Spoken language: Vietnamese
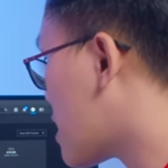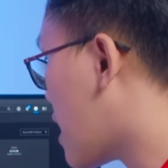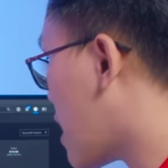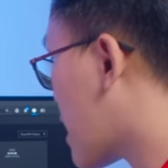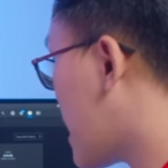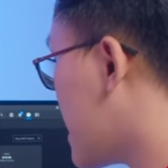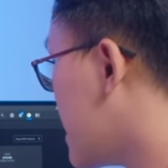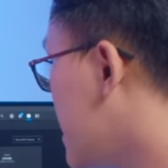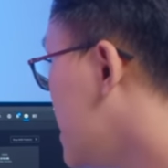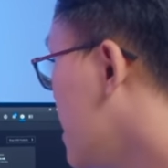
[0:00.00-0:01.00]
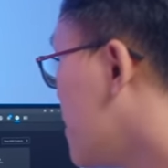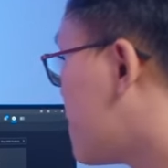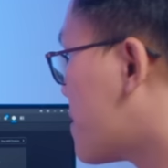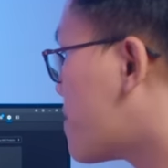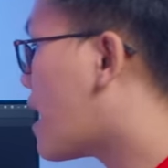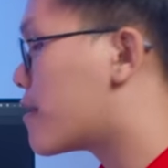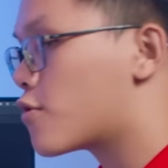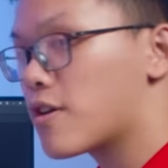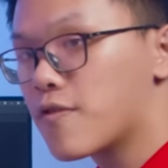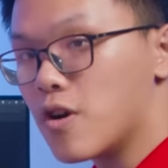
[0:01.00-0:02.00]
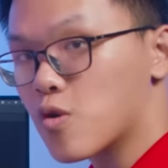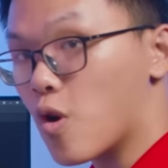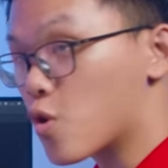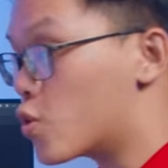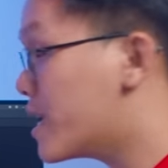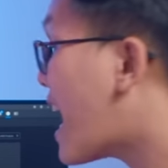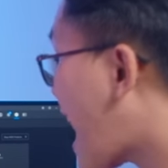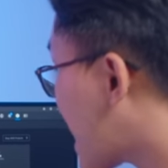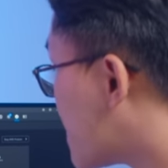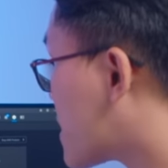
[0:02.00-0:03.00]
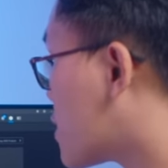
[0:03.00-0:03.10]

là cái phiên bản driver của quý 2 năm